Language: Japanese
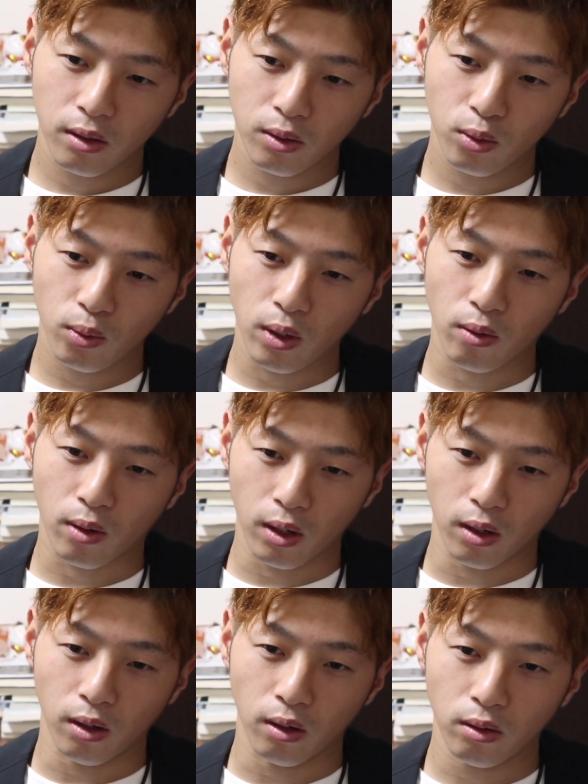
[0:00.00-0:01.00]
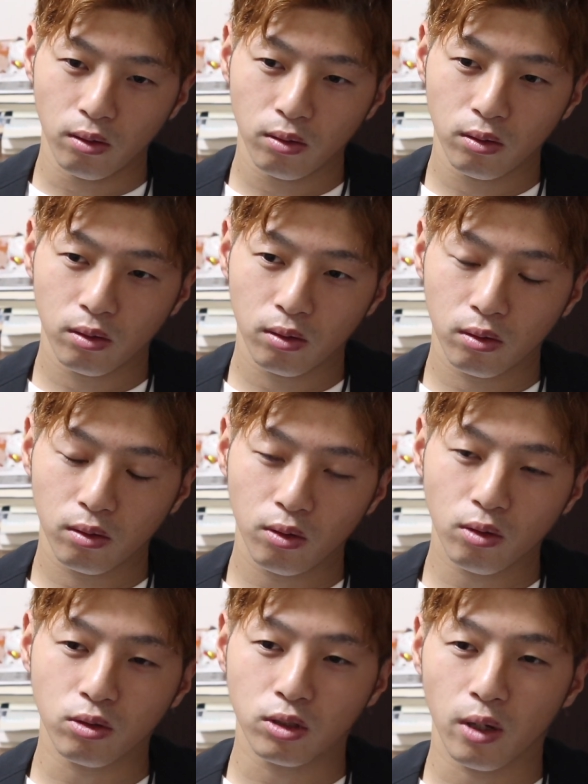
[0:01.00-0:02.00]
どうなのかな
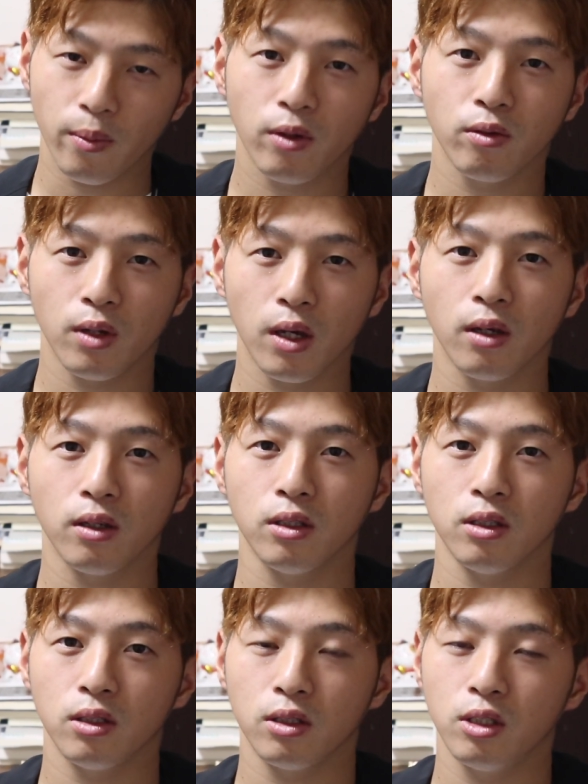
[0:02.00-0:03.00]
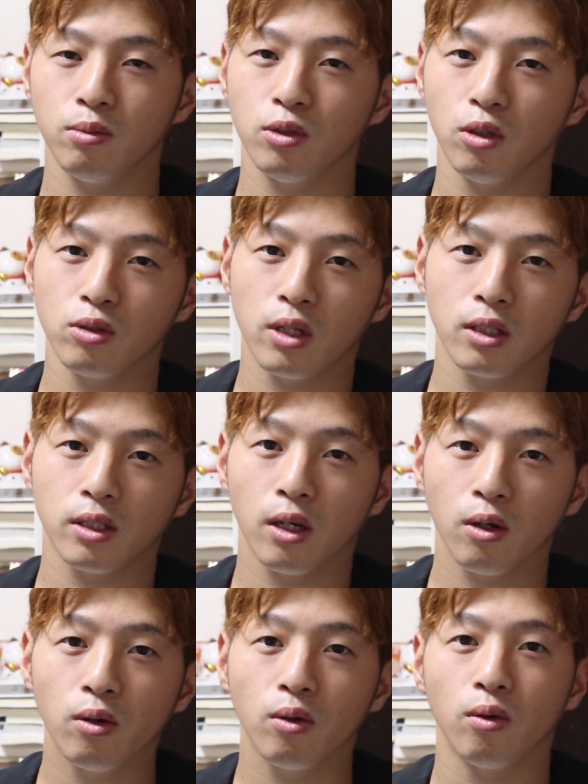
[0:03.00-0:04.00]
よく喋るねジムの受付
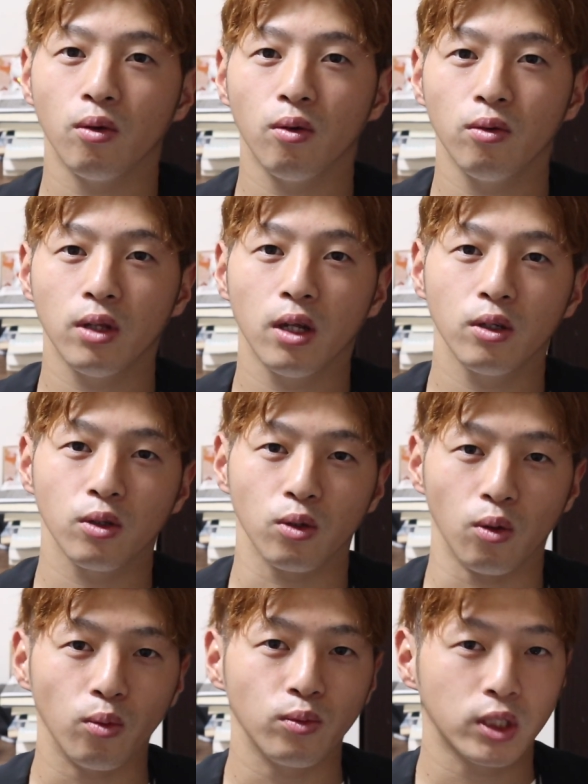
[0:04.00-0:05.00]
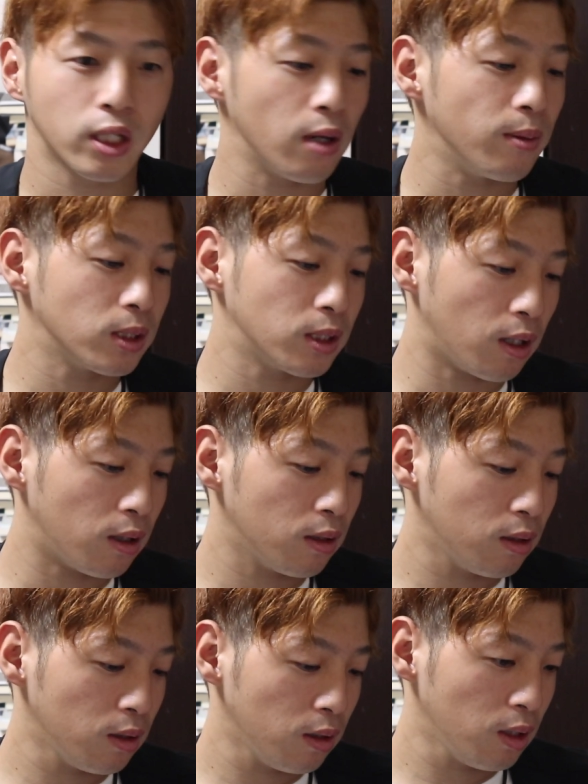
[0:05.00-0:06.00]
の女の人と付き合いました
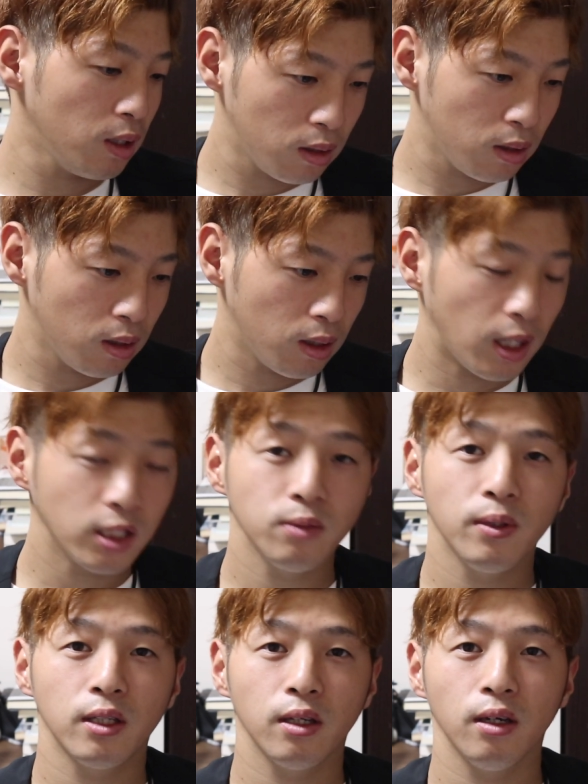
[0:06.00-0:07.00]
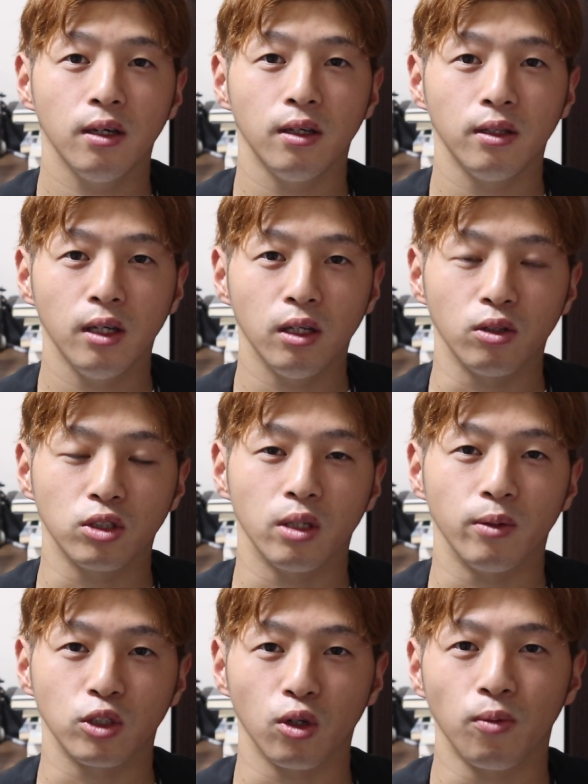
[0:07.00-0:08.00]
初めてデートし
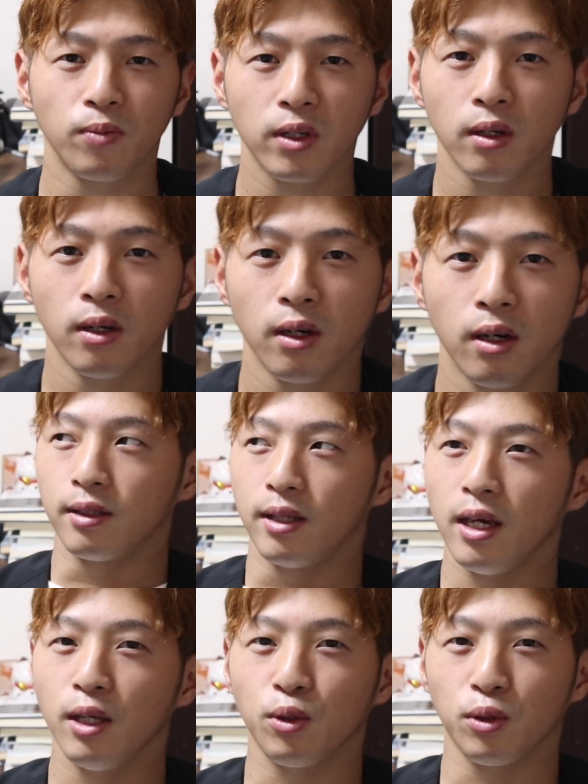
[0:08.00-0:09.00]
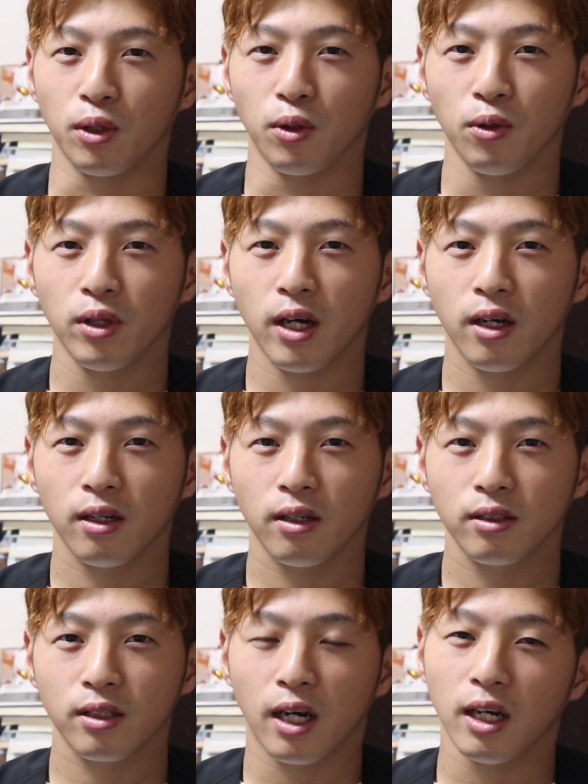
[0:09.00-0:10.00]
た場所デートってどんな
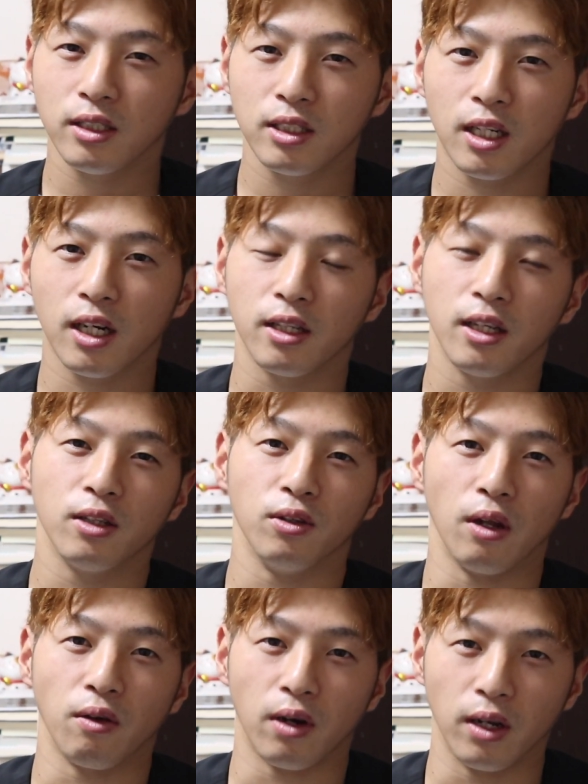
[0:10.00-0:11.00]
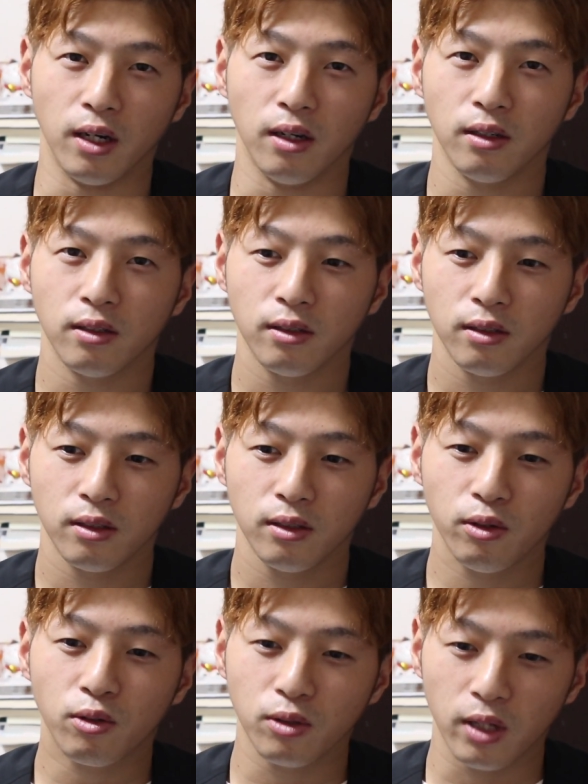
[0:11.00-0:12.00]
感じからデートなのかなよく